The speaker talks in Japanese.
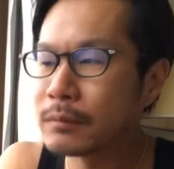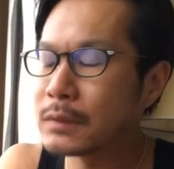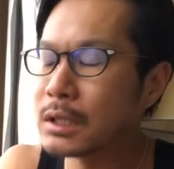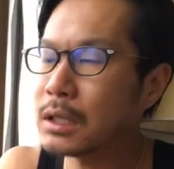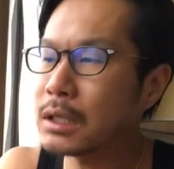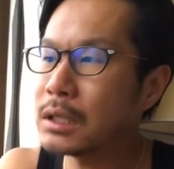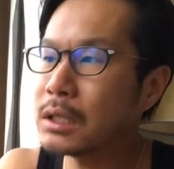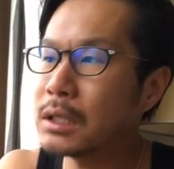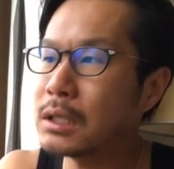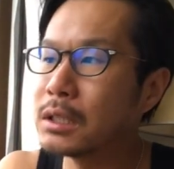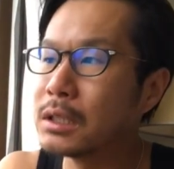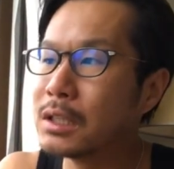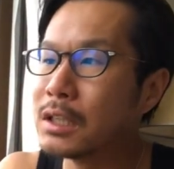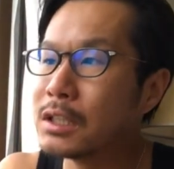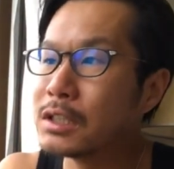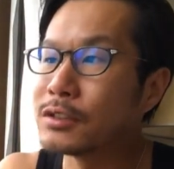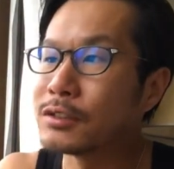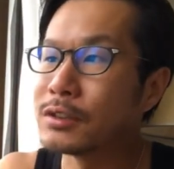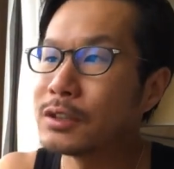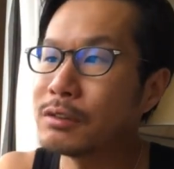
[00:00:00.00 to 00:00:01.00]
だから
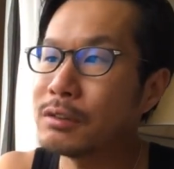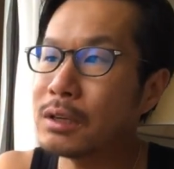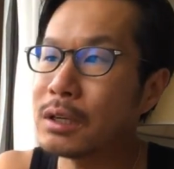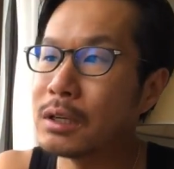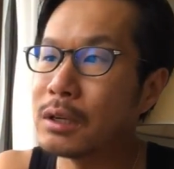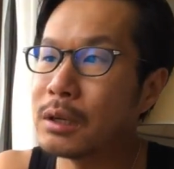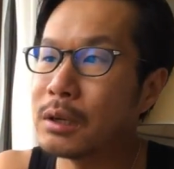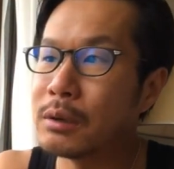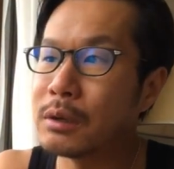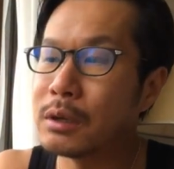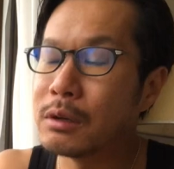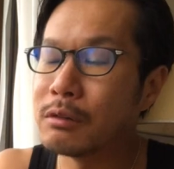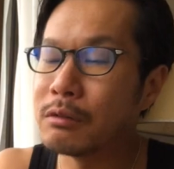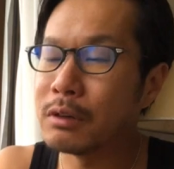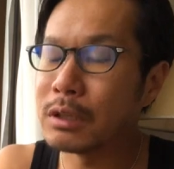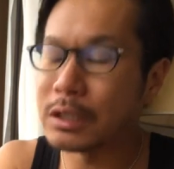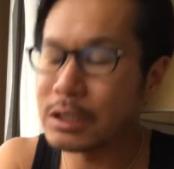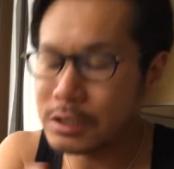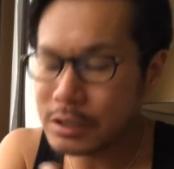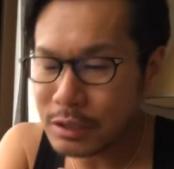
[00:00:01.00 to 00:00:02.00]
それは
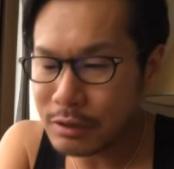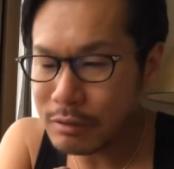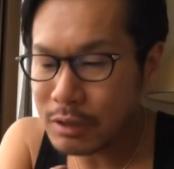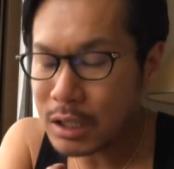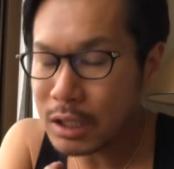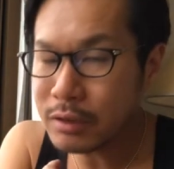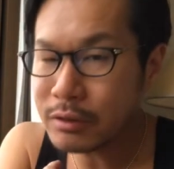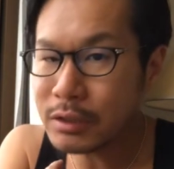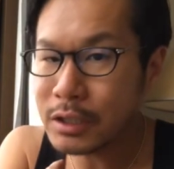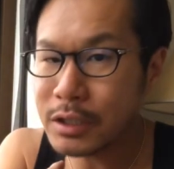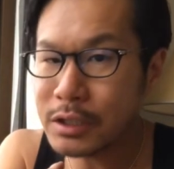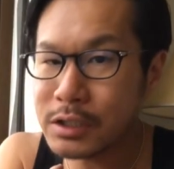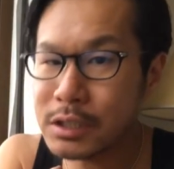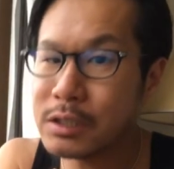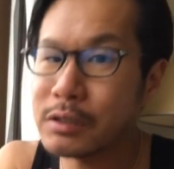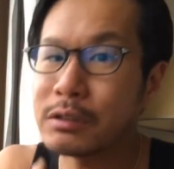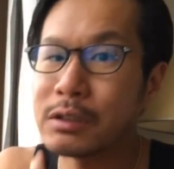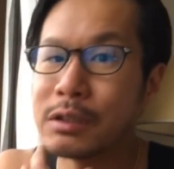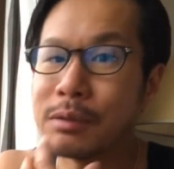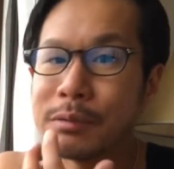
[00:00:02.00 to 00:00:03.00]
私が分かるだけ
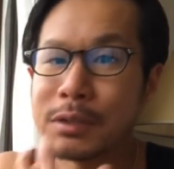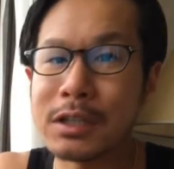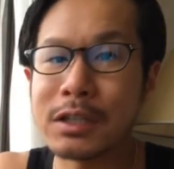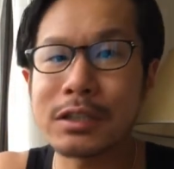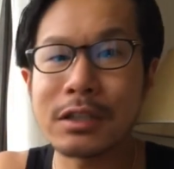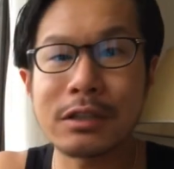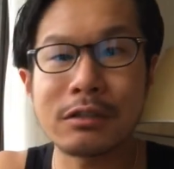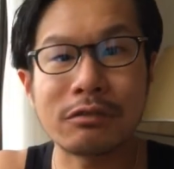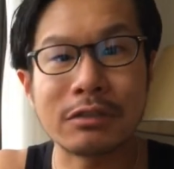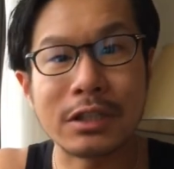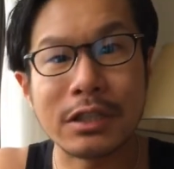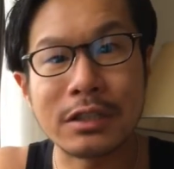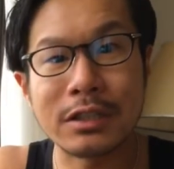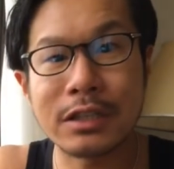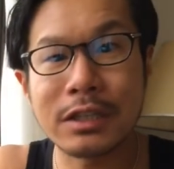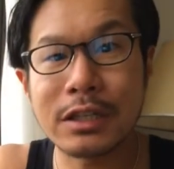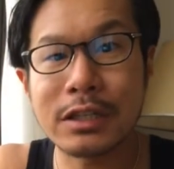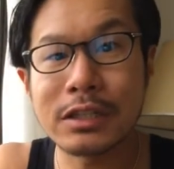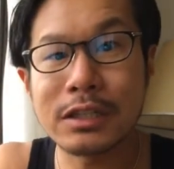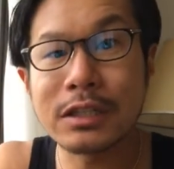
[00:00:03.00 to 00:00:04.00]
じゃなくて皆さんの潜
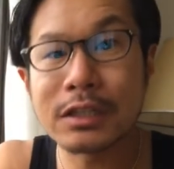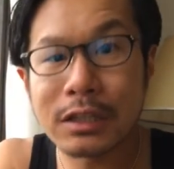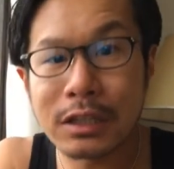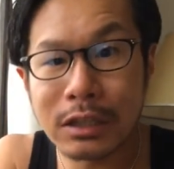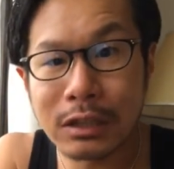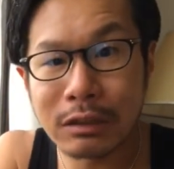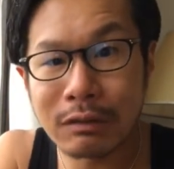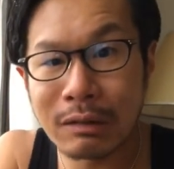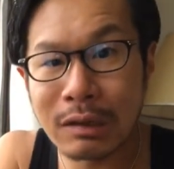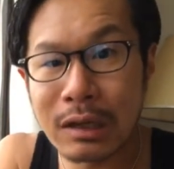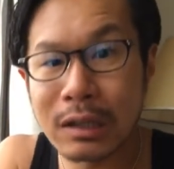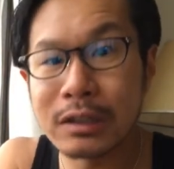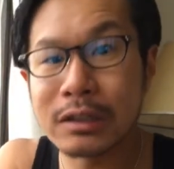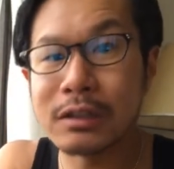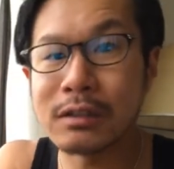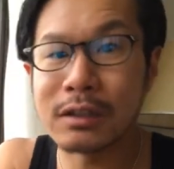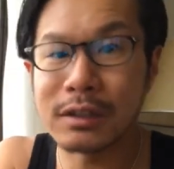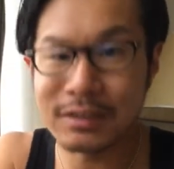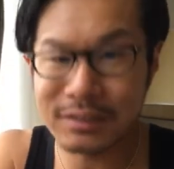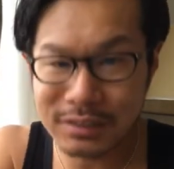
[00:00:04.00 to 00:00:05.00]
在意識だって分かっ
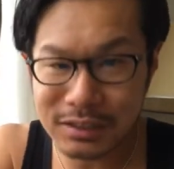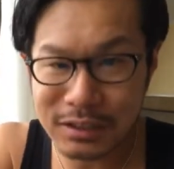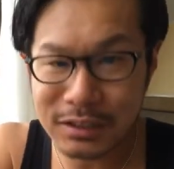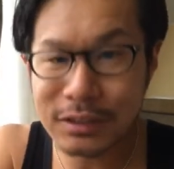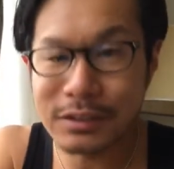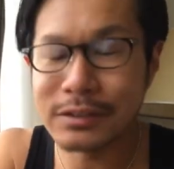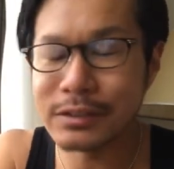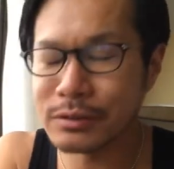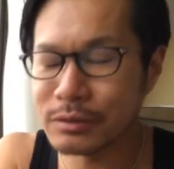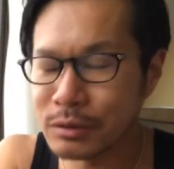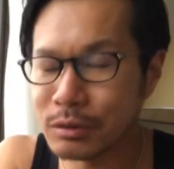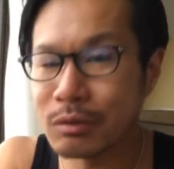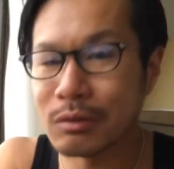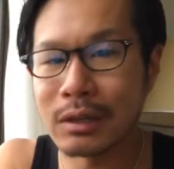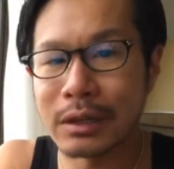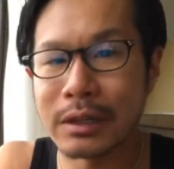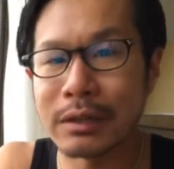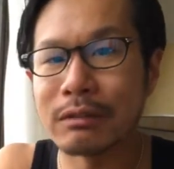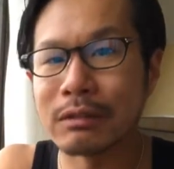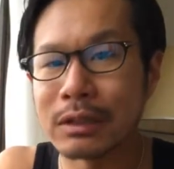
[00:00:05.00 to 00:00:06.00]
てるはずなんですよそこ
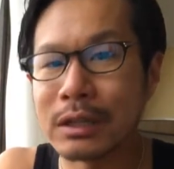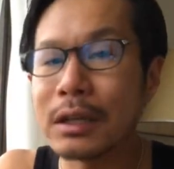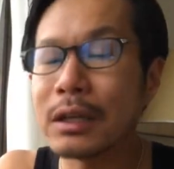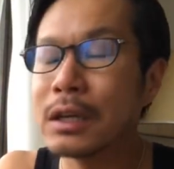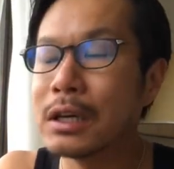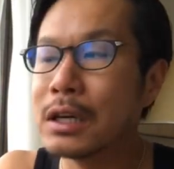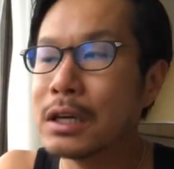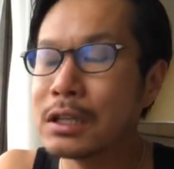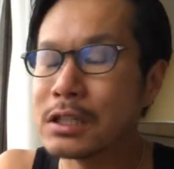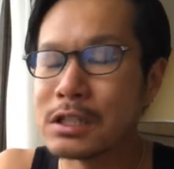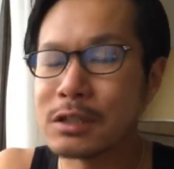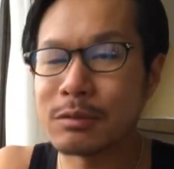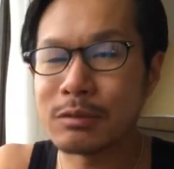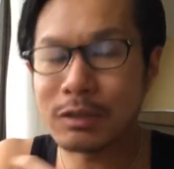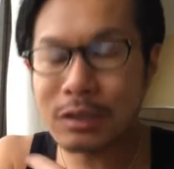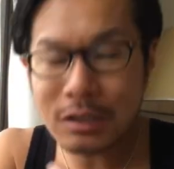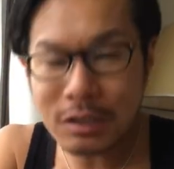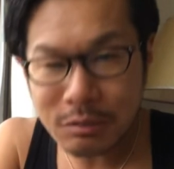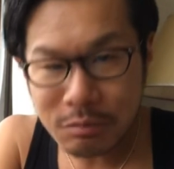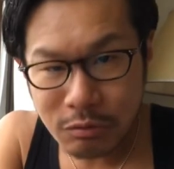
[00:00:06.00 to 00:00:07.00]
ら辺はね自
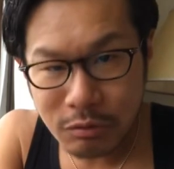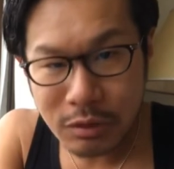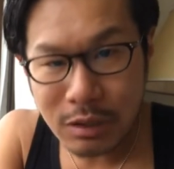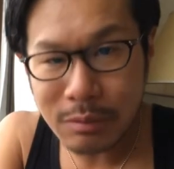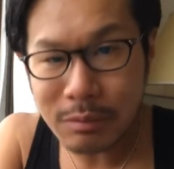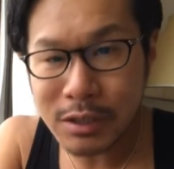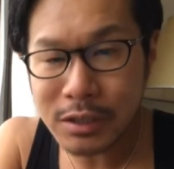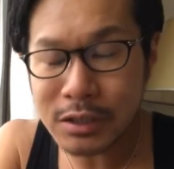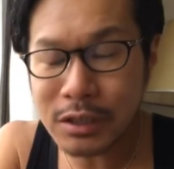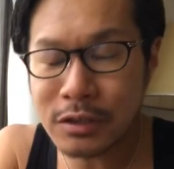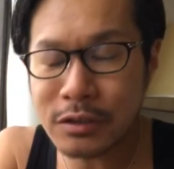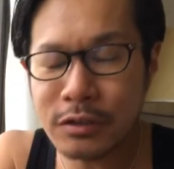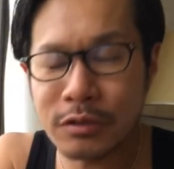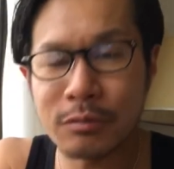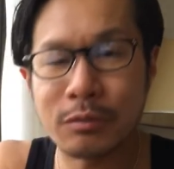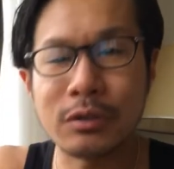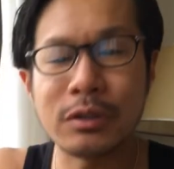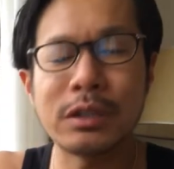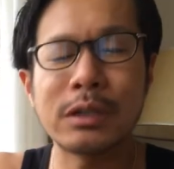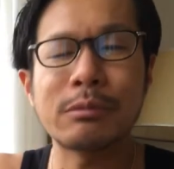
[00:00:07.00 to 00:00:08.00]
分で自分を騙してるつ
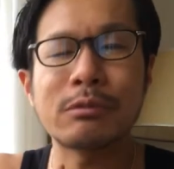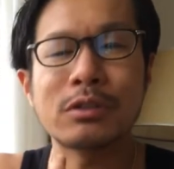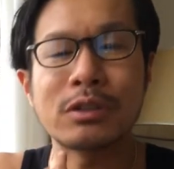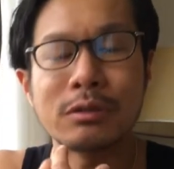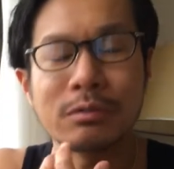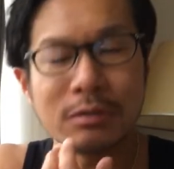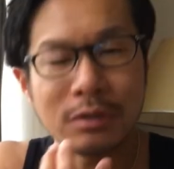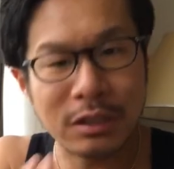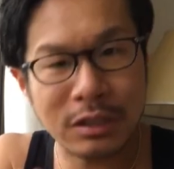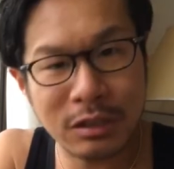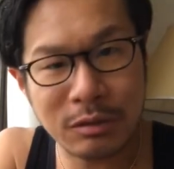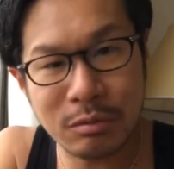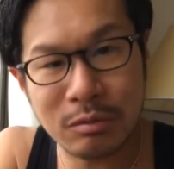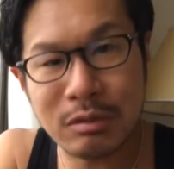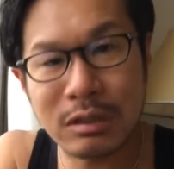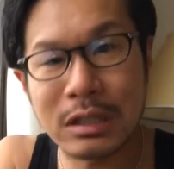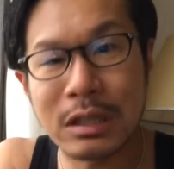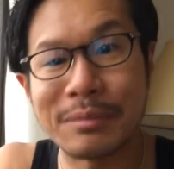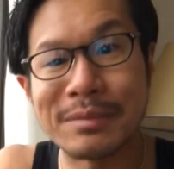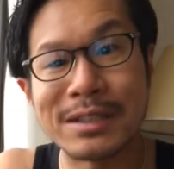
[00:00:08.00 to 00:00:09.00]
もりでも自分で自分
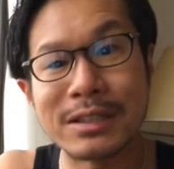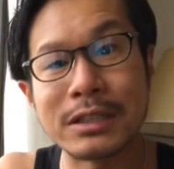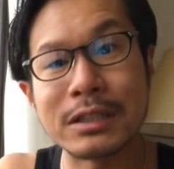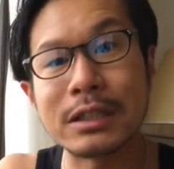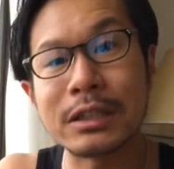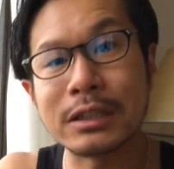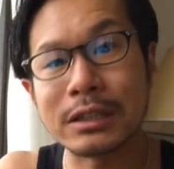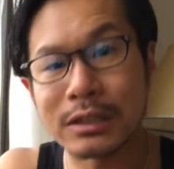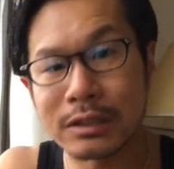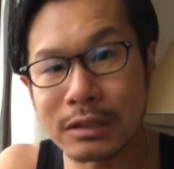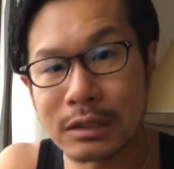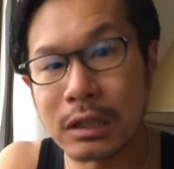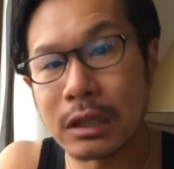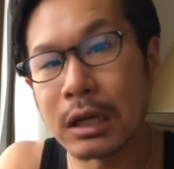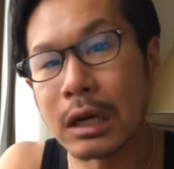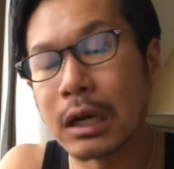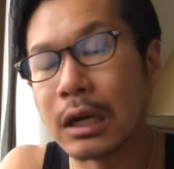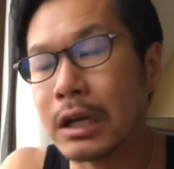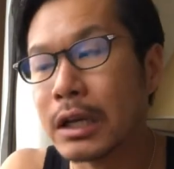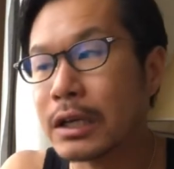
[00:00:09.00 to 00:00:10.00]
は騙せないですか
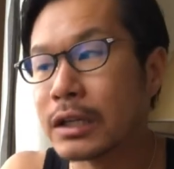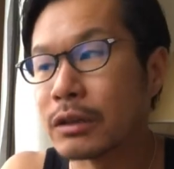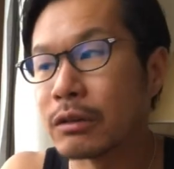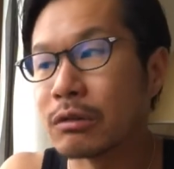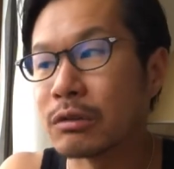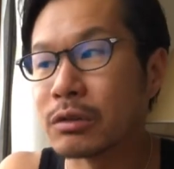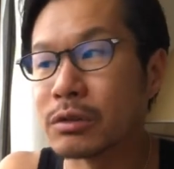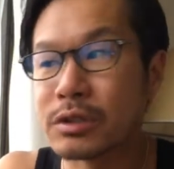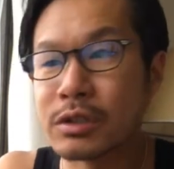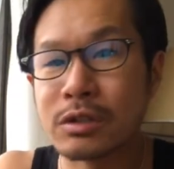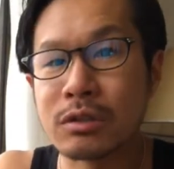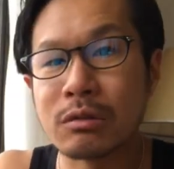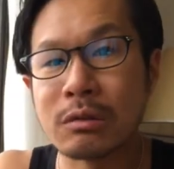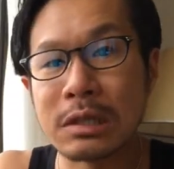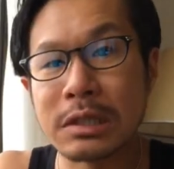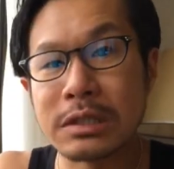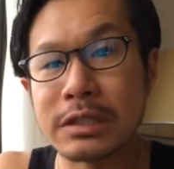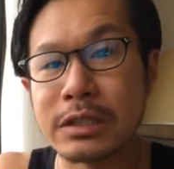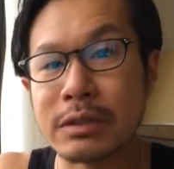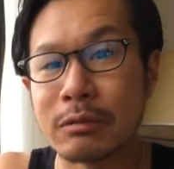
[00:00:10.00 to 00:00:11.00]
らよほど自己暗
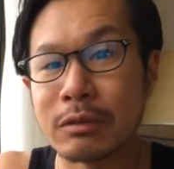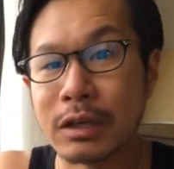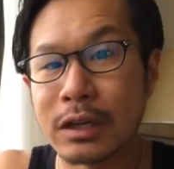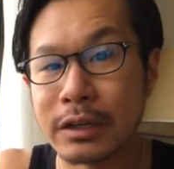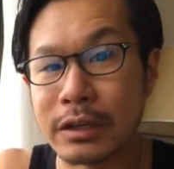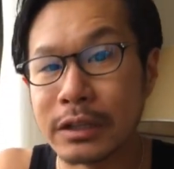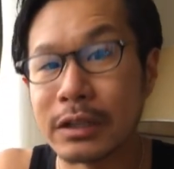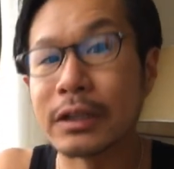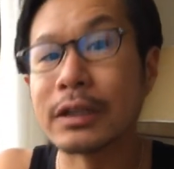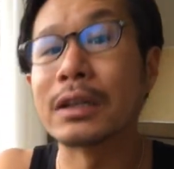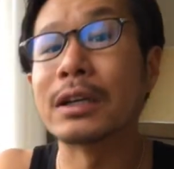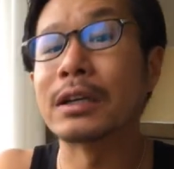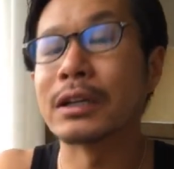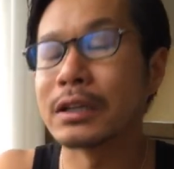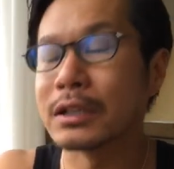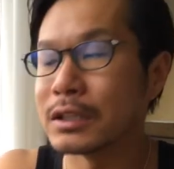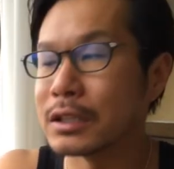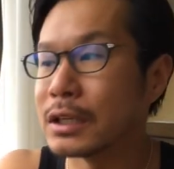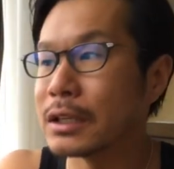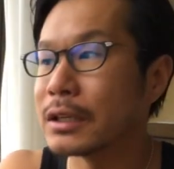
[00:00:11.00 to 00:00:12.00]
示でもかけない
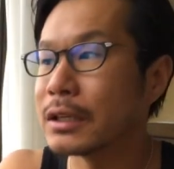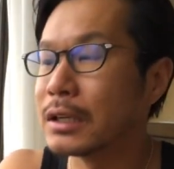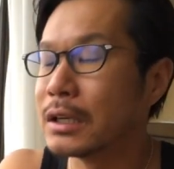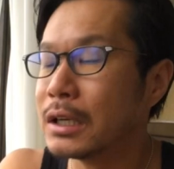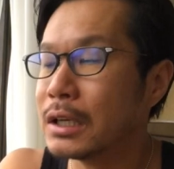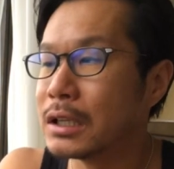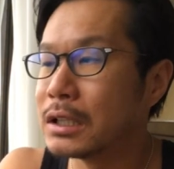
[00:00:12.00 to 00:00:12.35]
限りね